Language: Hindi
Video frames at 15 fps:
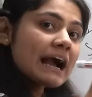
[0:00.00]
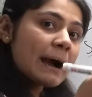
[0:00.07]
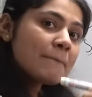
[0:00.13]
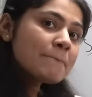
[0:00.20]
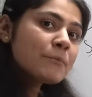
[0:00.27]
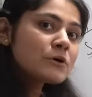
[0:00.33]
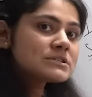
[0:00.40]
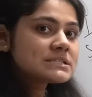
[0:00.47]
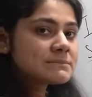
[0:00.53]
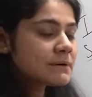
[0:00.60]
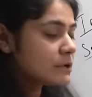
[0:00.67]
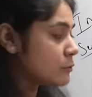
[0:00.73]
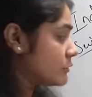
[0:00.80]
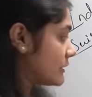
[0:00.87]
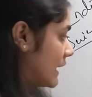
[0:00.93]
काम
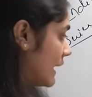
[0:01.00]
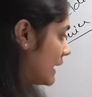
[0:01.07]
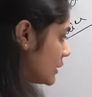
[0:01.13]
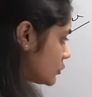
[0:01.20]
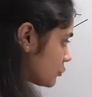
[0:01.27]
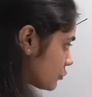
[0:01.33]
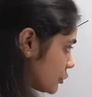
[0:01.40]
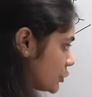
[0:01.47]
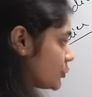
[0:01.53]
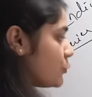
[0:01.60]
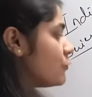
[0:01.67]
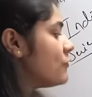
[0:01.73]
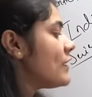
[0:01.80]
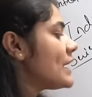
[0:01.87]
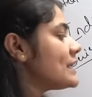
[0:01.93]
पॉसिबल होता है तो
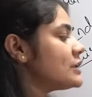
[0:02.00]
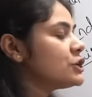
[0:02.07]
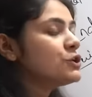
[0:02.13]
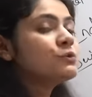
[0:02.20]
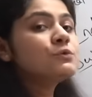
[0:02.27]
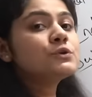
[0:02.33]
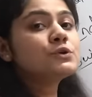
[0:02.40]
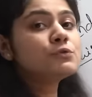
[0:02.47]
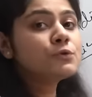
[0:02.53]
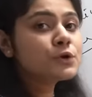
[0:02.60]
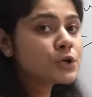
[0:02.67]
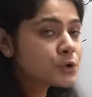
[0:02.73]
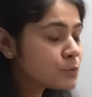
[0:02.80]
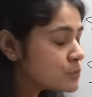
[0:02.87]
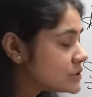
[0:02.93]
Q1, Q2,
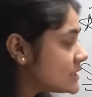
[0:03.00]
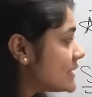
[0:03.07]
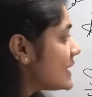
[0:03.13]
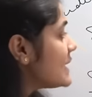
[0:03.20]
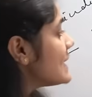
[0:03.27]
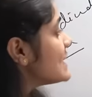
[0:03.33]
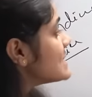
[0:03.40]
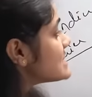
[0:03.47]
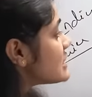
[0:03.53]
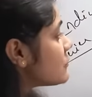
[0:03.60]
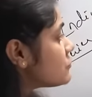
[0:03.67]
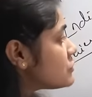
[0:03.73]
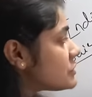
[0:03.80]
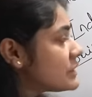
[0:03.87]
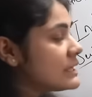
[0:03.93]
Q3
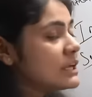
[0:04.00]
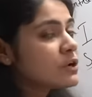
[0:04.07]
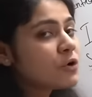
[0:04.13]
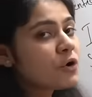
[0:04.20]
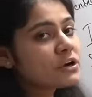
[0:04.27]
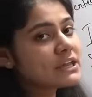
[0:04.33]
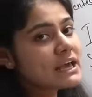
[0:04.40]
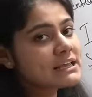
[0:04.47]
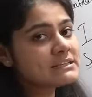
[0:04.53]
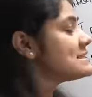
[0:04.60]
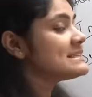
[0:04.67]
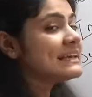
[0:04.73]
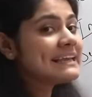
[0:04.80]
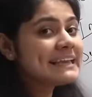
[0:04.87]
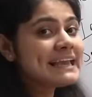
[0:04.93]
सिर्फ थ्री
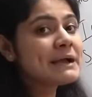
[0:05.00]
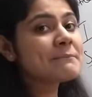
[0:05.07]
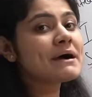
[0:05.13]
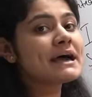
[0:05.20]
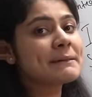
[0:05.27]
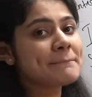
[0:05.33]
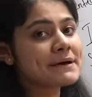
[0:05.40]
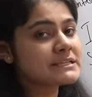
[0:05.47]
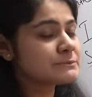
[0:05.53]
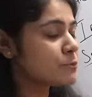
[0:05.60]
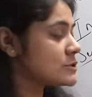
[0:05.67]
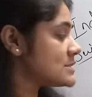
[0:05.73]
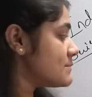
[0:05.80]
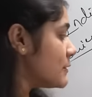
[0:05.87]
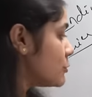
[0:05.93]
क्रोटाइल्स ही हमारे पास
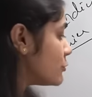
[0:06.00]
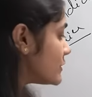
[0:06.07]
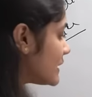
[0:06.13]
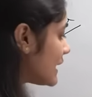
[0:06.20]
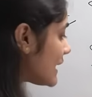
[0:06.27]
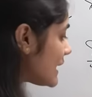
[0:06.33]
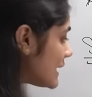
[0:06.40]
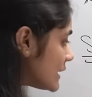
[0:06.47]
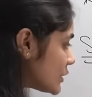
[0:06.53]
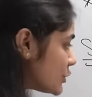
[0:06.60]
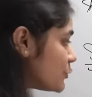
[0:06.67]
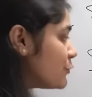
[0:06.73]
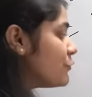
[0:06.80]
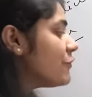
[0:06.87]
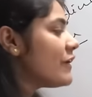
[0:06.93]
पॉसिबल होते हैं
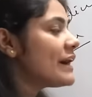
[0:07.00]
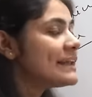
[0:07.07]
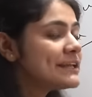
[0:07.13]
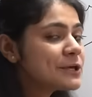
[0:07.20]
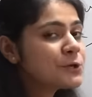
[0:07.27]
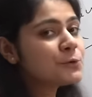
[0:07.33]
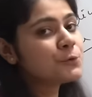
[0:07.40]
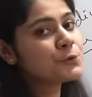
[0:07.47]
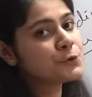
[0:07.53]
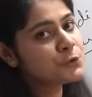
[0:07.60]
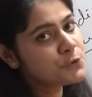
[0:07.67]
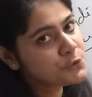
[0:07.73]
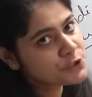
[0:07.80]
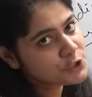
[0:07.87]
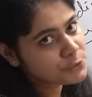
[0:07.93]
Q1,
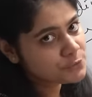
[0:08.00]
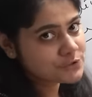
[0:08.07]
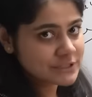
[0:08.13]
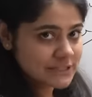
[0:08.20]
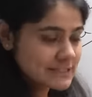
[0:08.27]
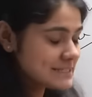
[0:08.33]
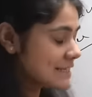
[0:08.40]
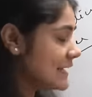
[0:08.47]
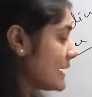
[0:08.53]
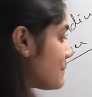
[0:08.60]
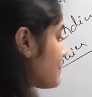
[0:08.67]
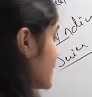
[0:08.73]
Q2, Q3 ठीक है